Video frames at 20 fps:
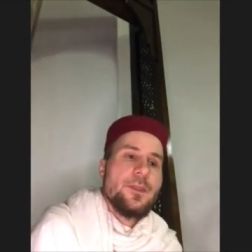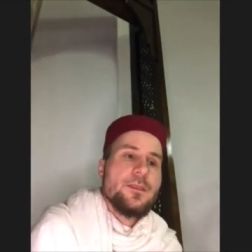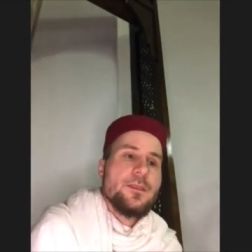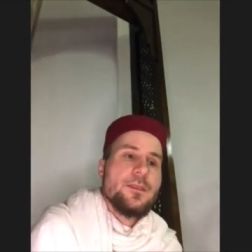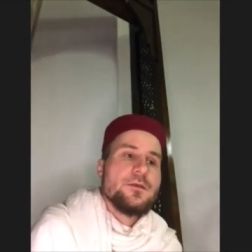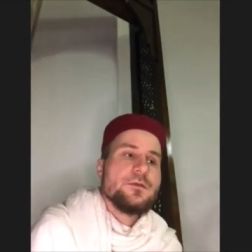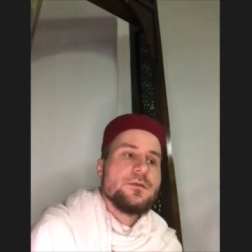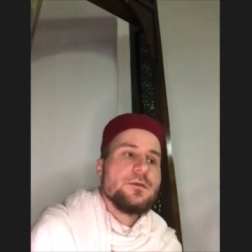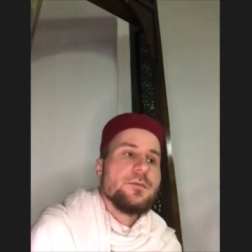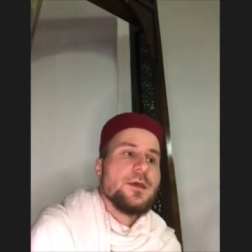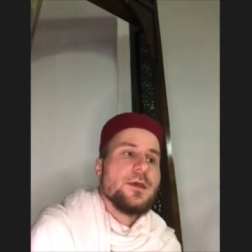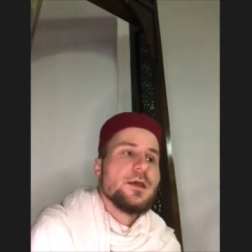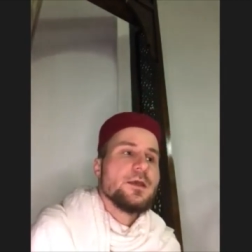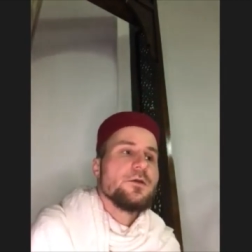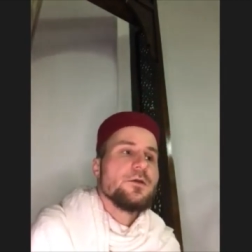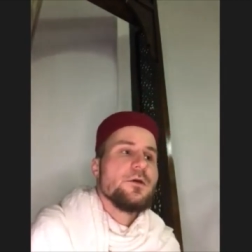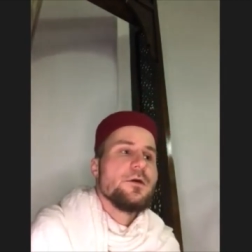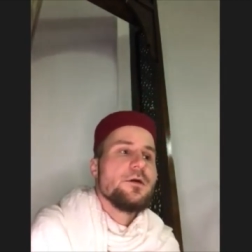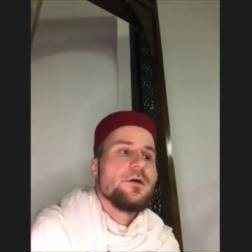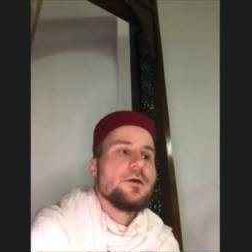si bien
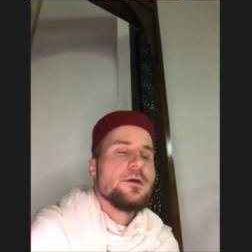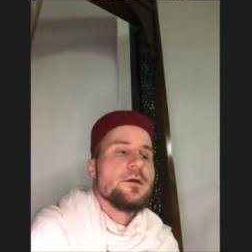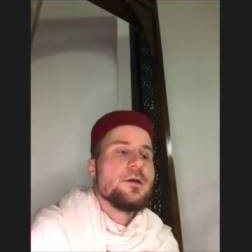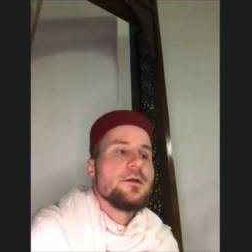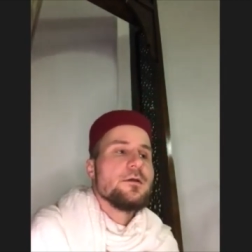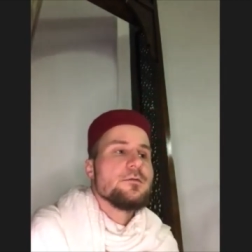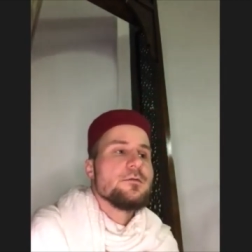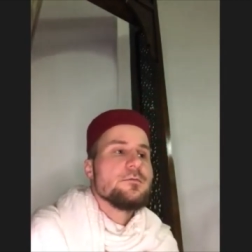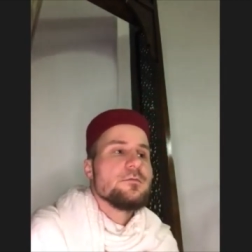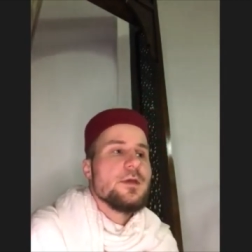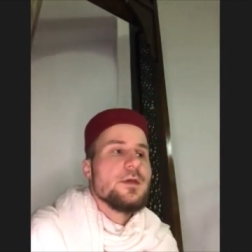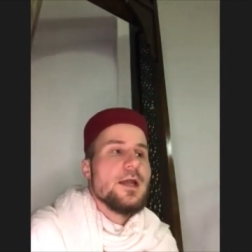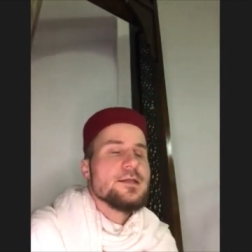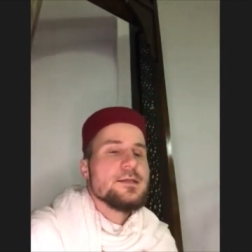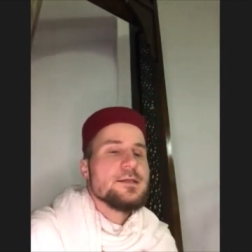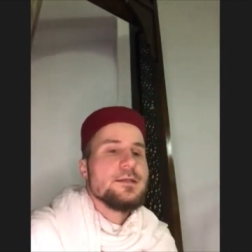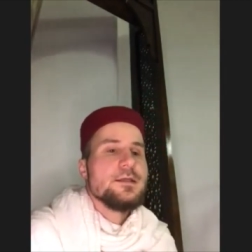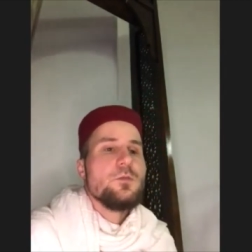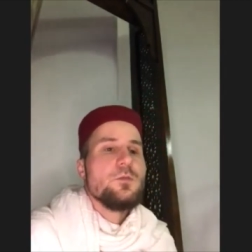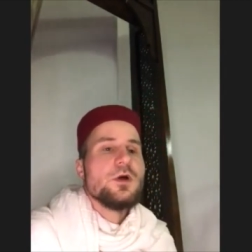que elle
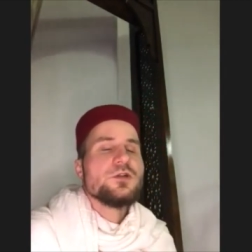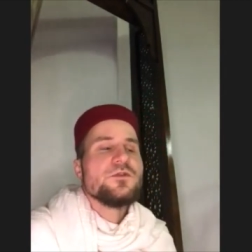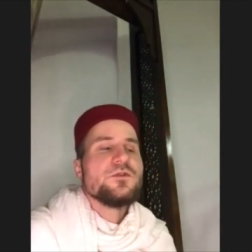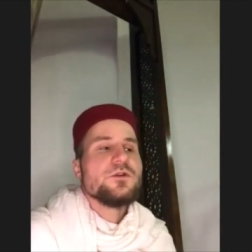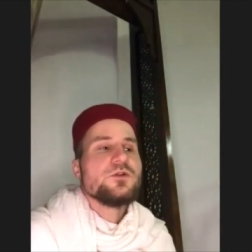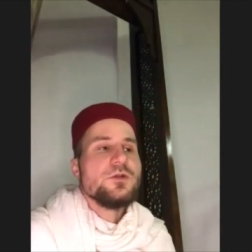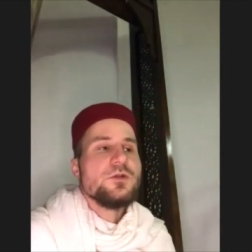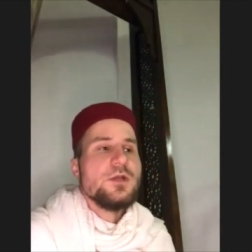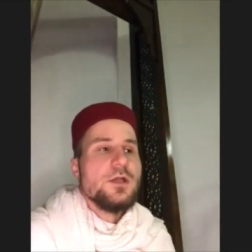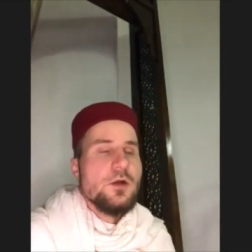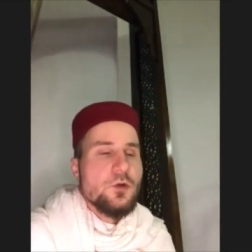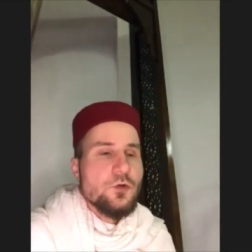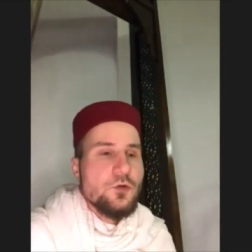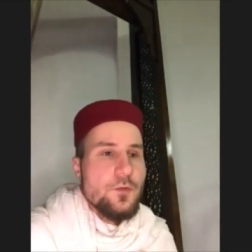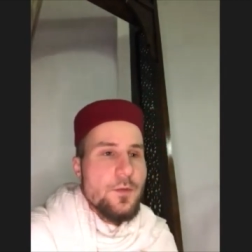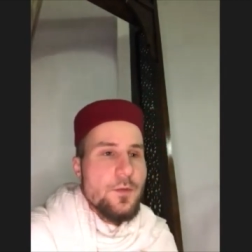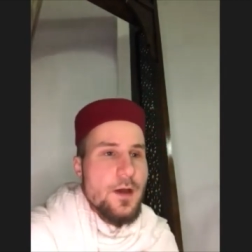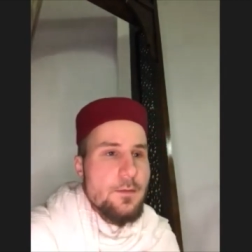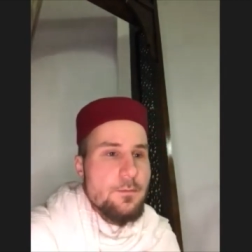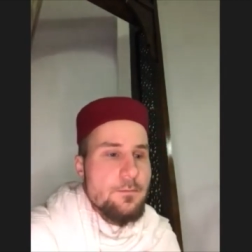s'est dit, moi, je vais jeûner le
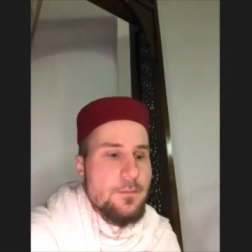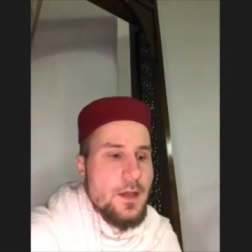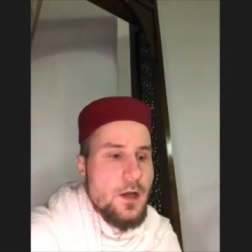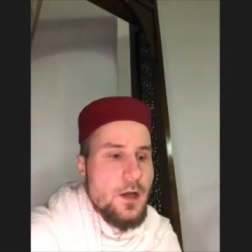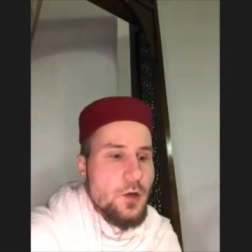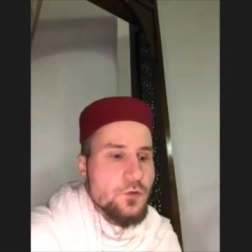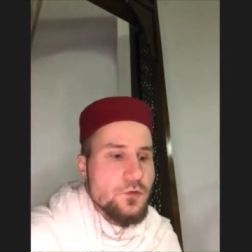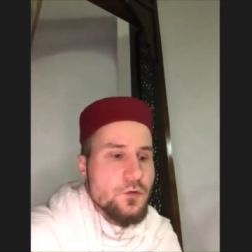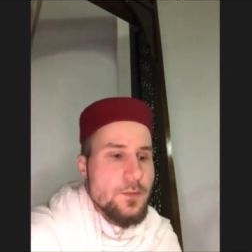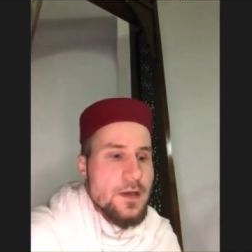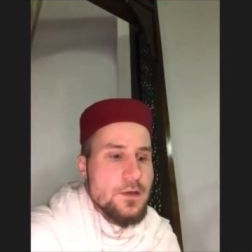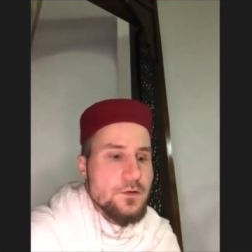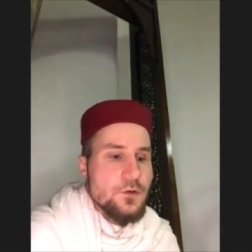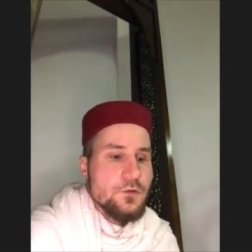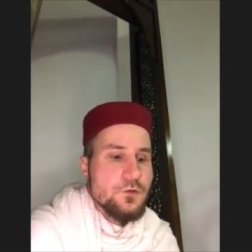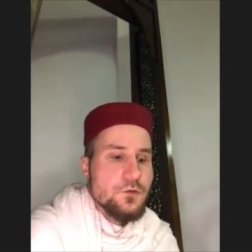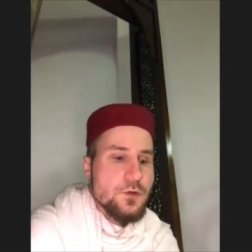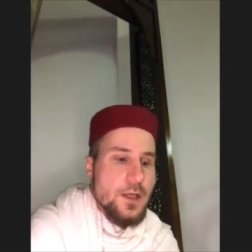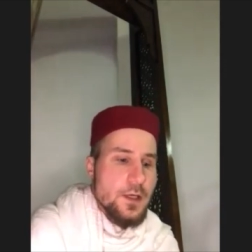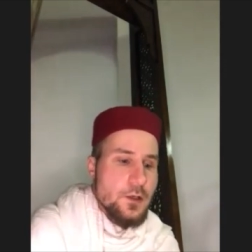lendemain, mais en se basant
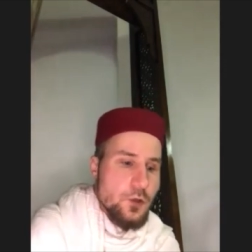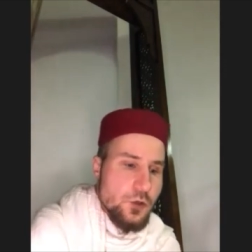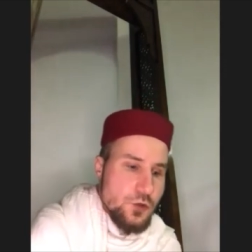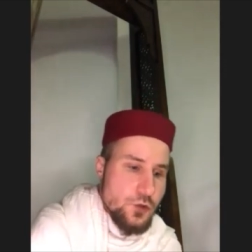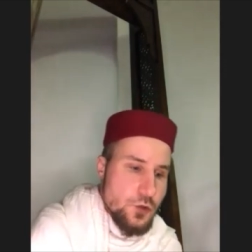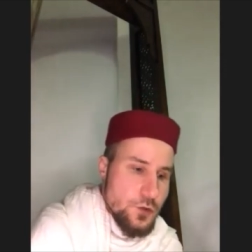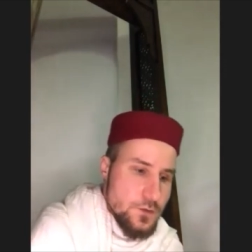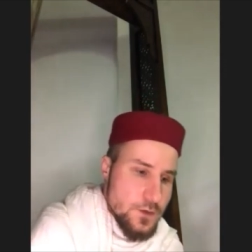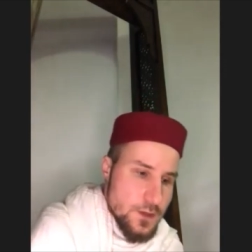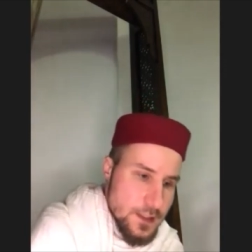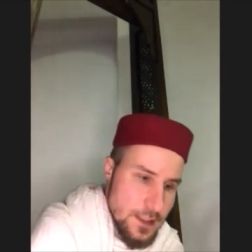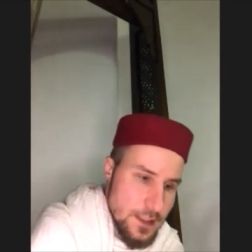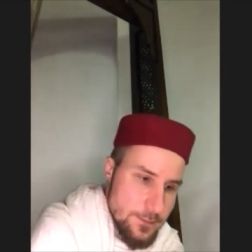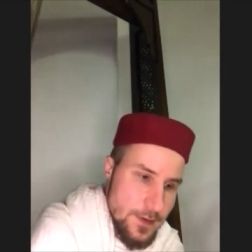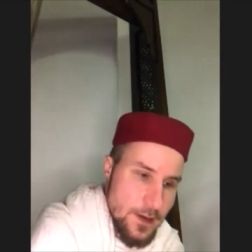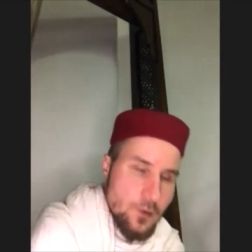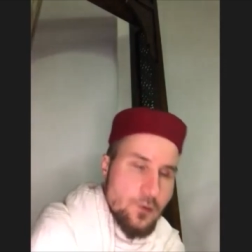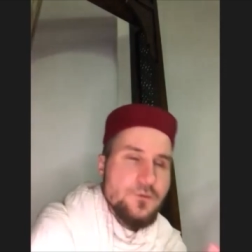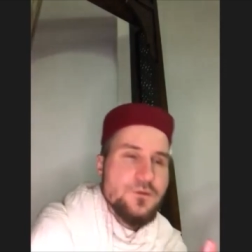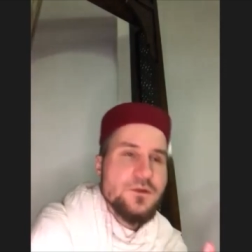sur quelque chose qui n'est
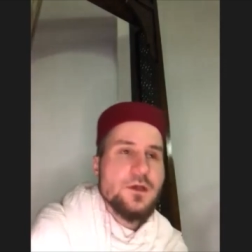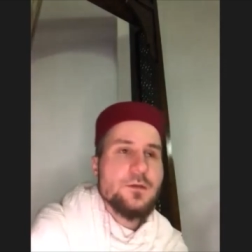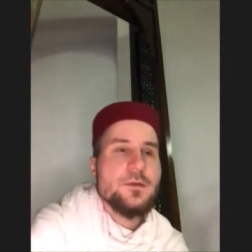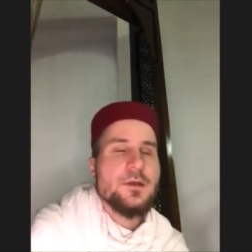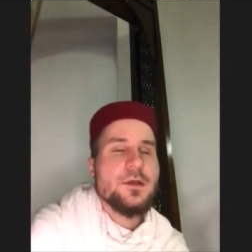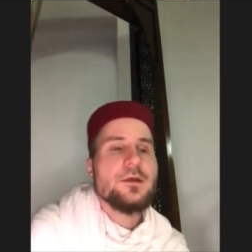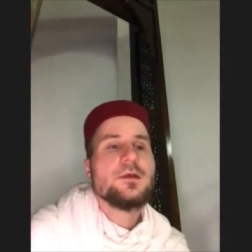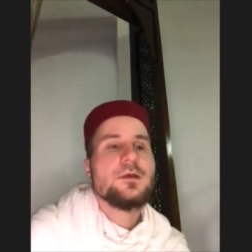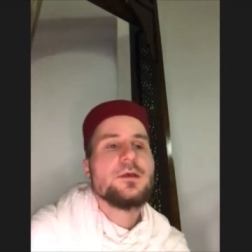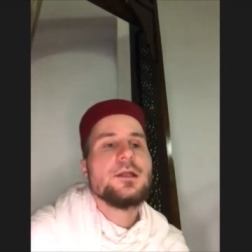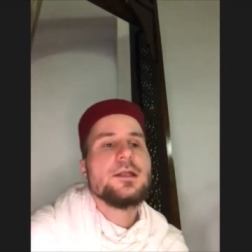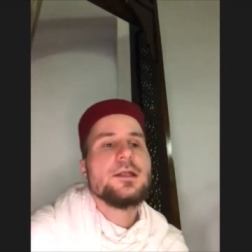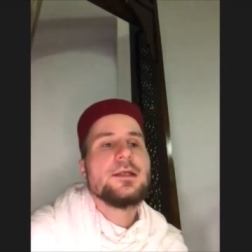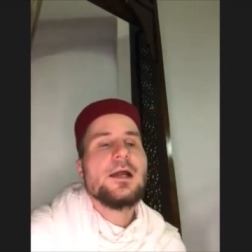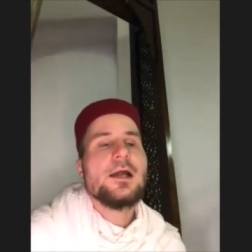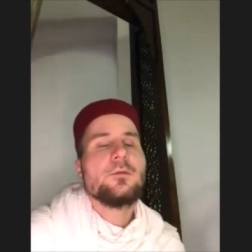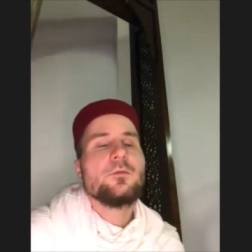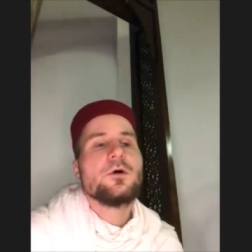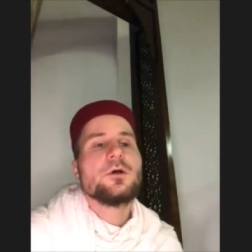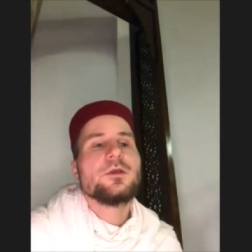pas confirmé
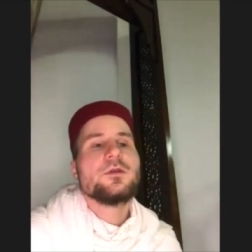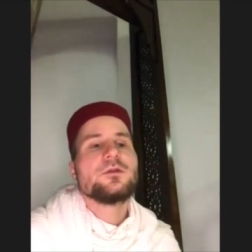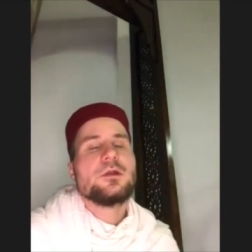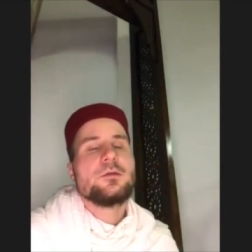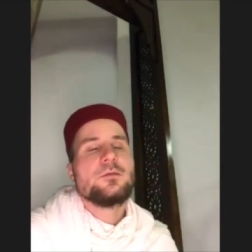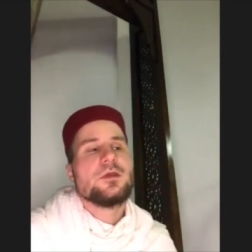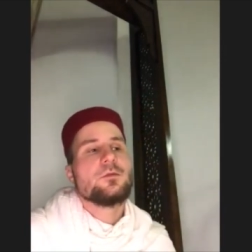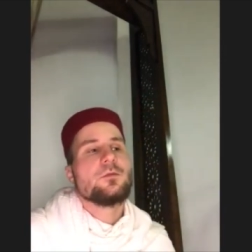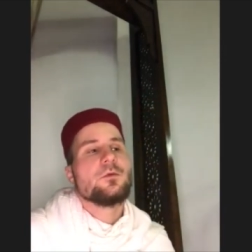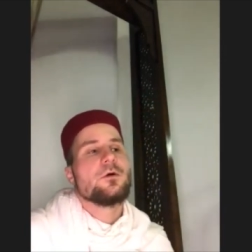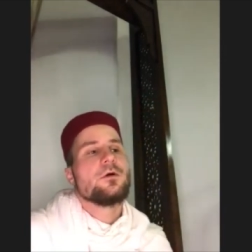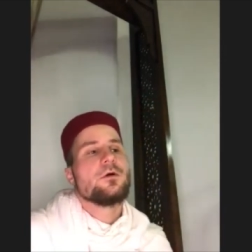légalement islamique.